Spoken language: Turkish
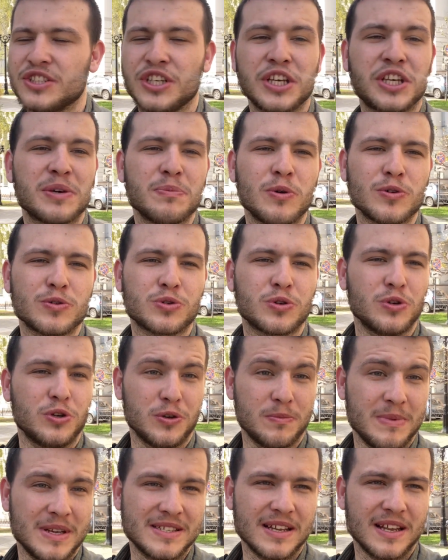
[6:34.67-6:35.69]
Çekim özgürlüğü
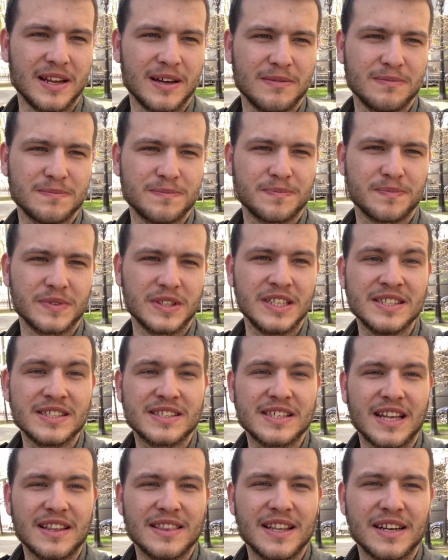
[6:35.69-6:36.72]
mesela.
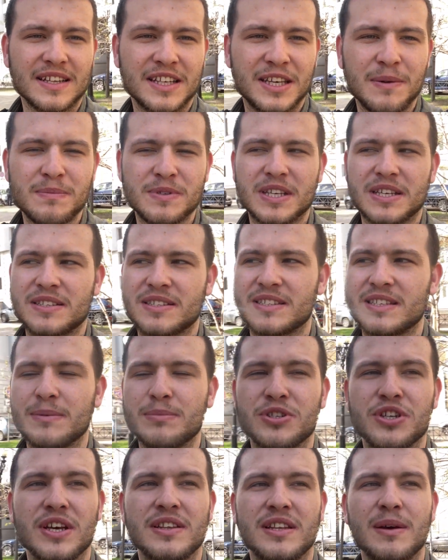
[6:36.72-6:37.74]
İnsanlar kimse size bir
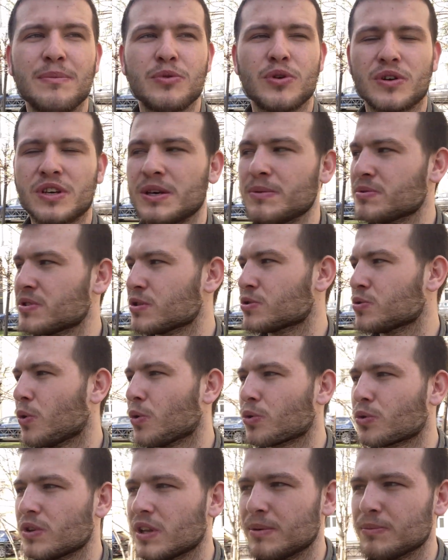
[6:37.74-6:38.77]
şey demiyor. Kimse
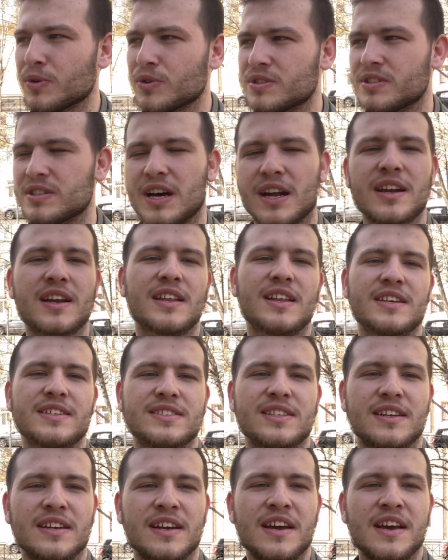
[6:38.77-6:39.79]
sorgulamıyor sizi
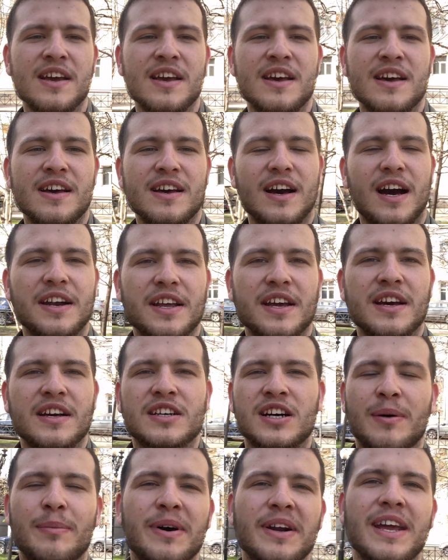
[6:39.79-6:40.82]
arkadaşlar. Hani
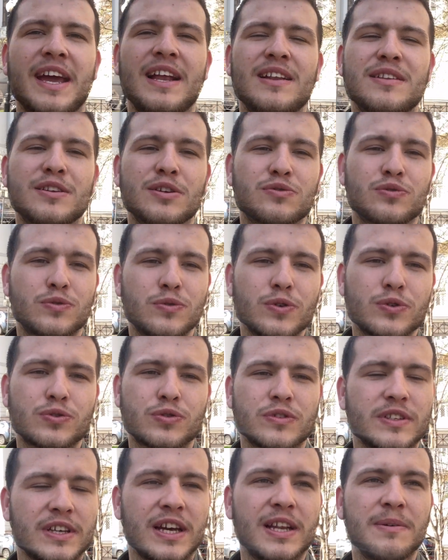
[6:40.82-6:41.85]
kamerayı elinde
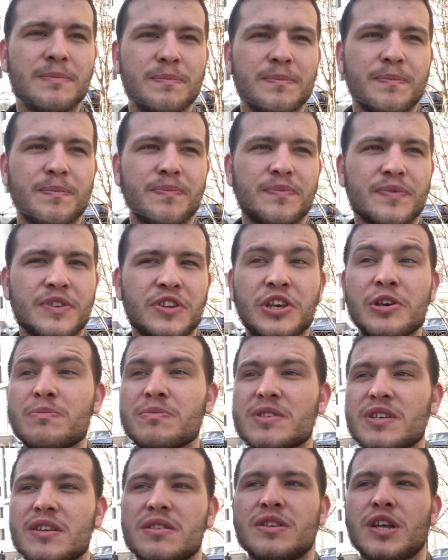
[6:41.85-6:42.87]
tutuyorsun diyelim.
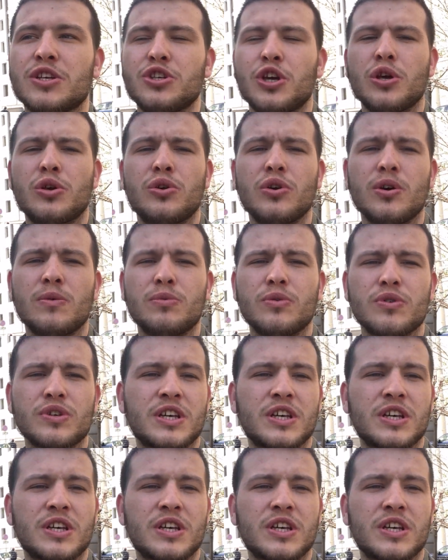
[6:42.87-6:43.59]
Kimse ne çekiyor bu?